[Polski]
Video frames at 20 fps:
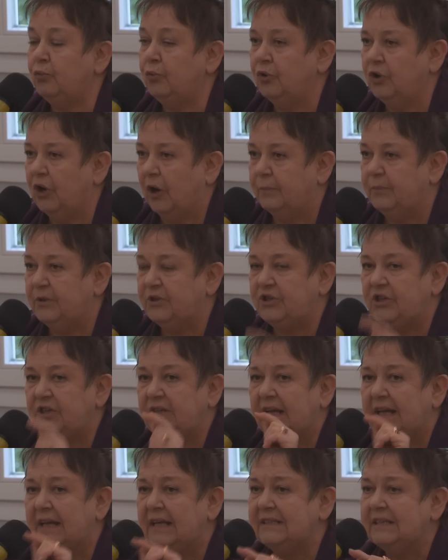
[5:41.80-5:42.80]
urobić. I
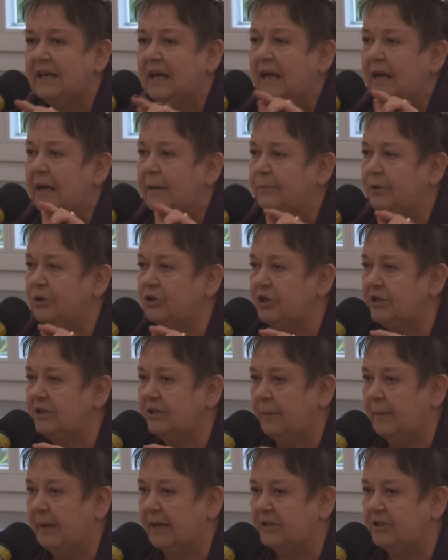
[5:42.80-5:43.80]
teraz proszę
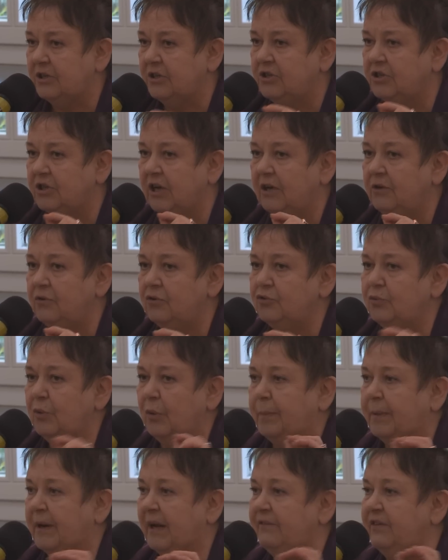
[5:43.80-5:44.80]
zobaczyć, że już
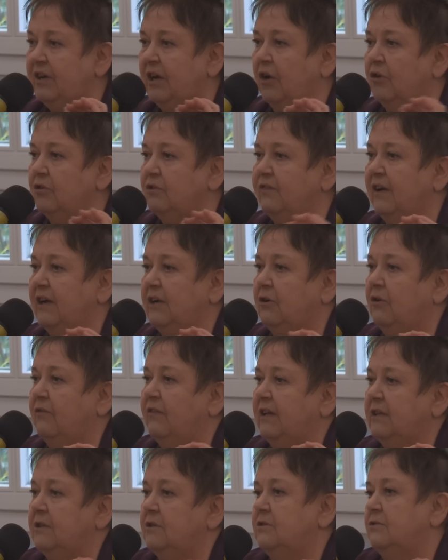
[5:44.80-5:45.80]
był prawie
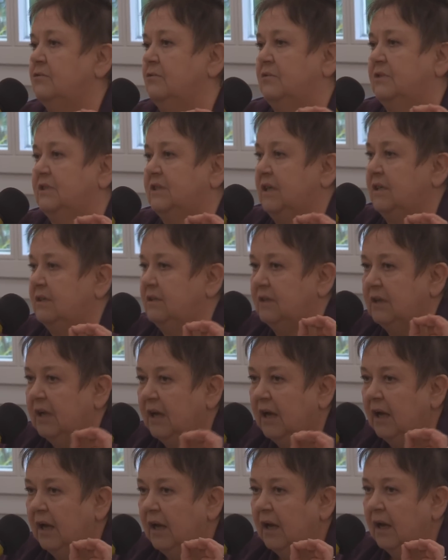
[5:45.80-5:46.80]
odfajkowany sukces.
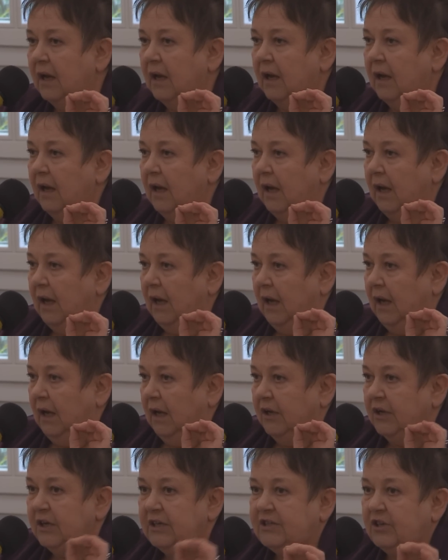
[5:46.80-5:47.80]

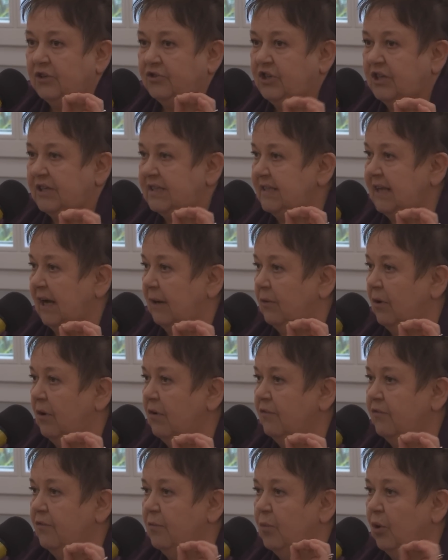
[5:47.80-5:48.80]
I co się
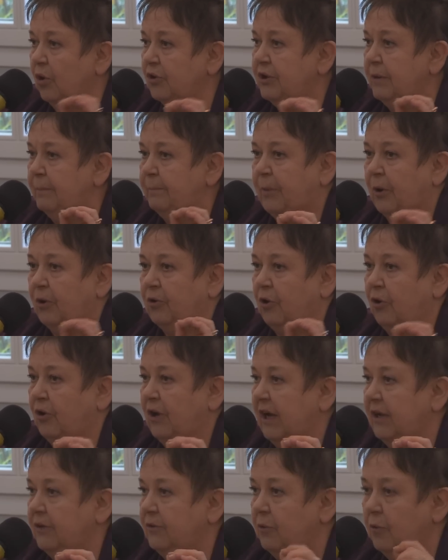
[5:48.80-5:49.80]
stało? W młodym
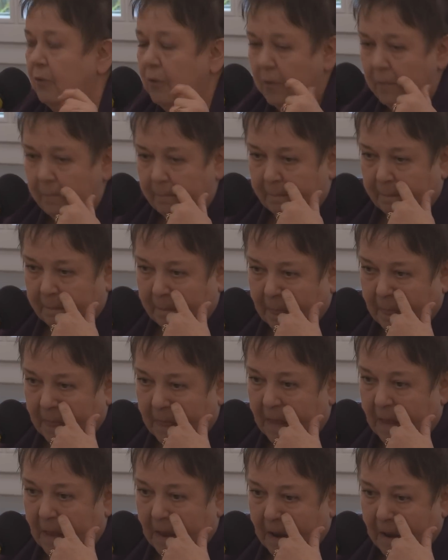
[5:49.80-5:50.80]
pokoleniu,
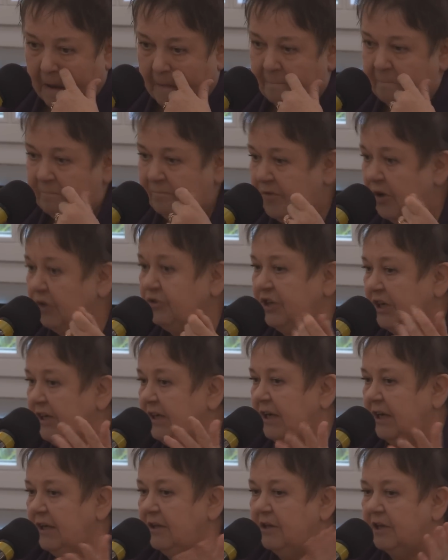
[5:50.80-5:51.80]
mm, no
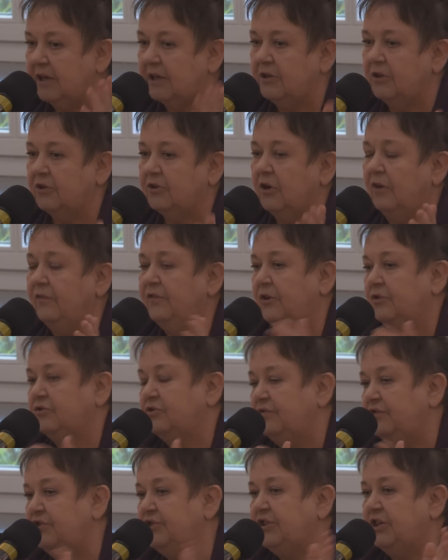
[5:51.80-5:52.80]
dzięki internetowi,
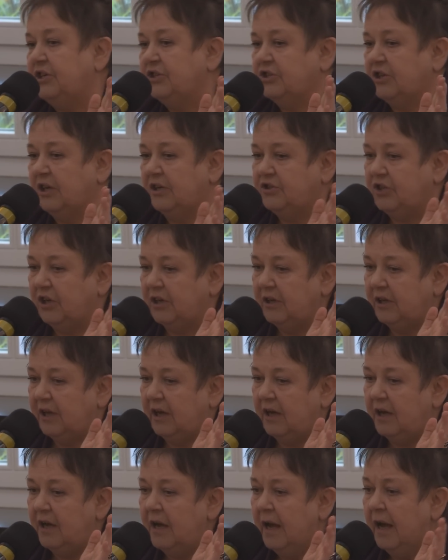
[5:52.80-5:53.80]
oczywiście, że
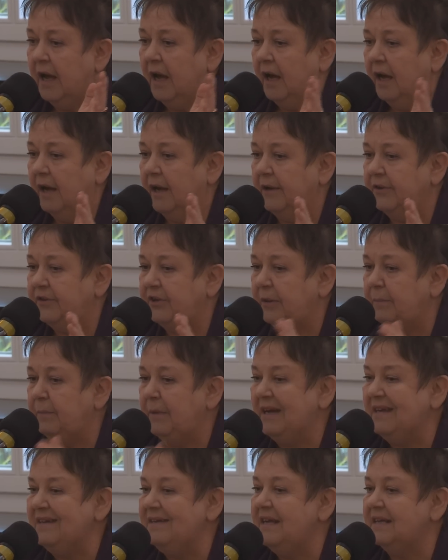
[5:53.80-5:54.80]
dzięki e,
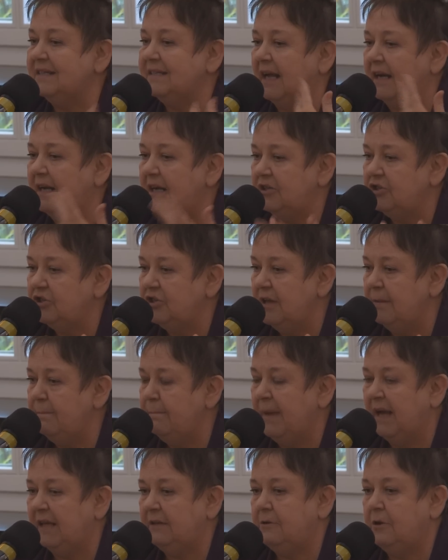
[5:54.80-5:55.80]
tym
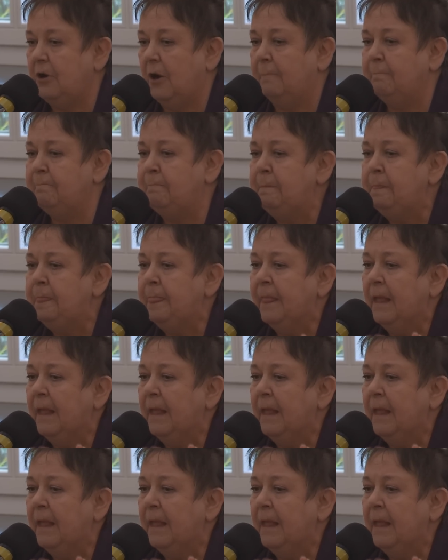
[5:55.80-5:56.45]
niezależnym mediom,